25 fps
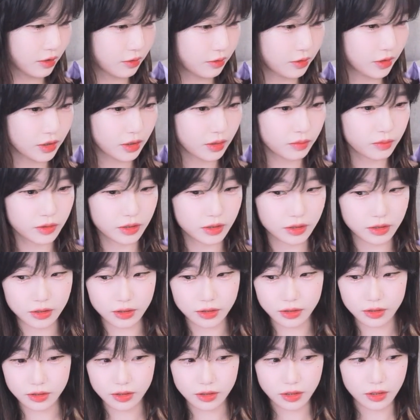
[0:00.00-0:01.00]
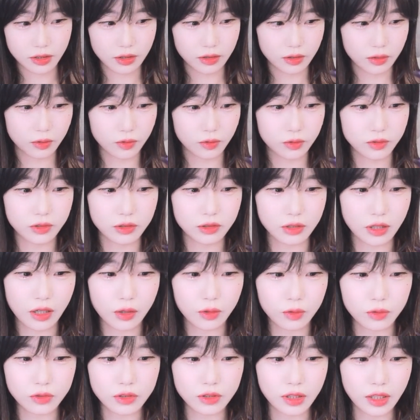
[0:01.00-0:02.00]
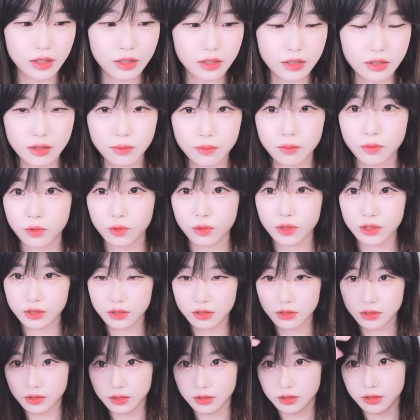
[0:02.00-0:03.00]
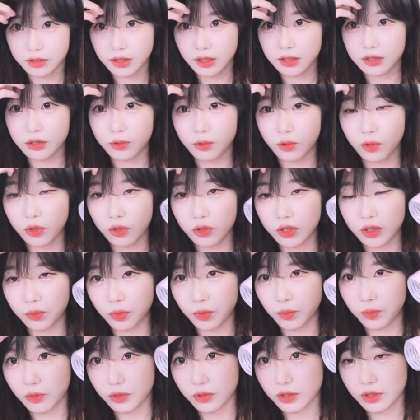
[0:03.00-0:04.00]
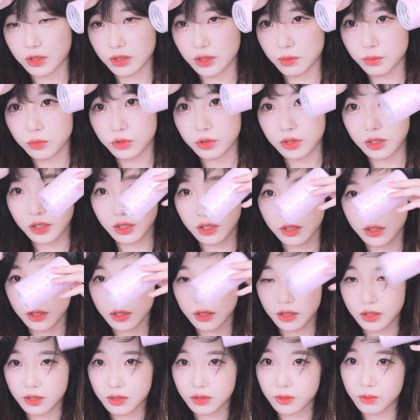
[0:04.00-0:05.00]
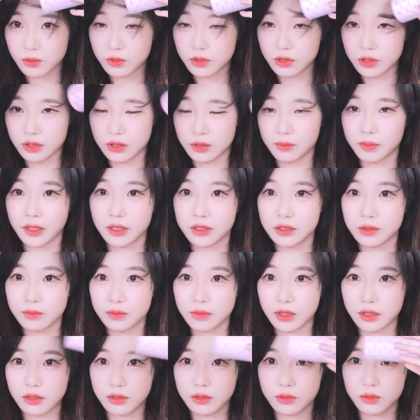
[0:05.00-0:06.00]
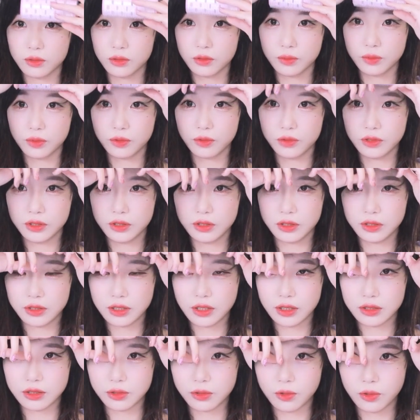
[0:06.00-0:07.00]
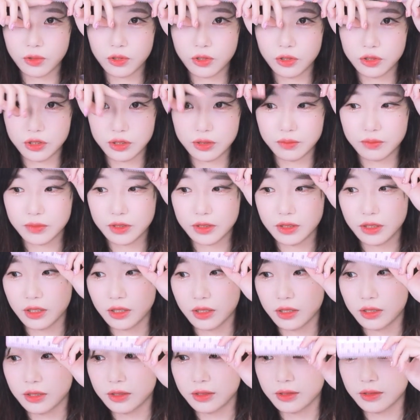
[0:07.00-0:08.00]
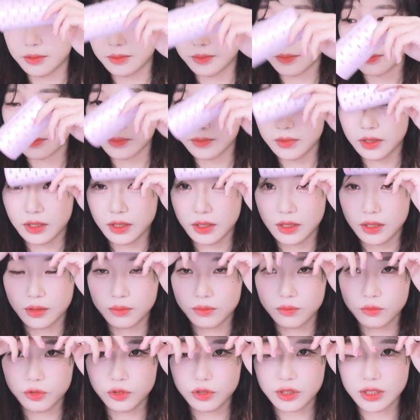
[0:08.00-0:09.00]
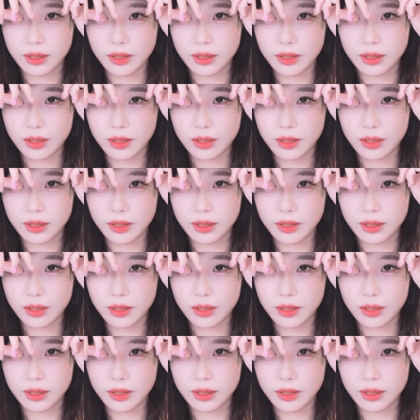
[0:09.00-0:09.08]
왜냐면은 오늘 하고 내일이랑 모레는 섹시 코리안을 못 보기 때문에 오늘 마지막으로 보는 섹시 코리안입니다. 문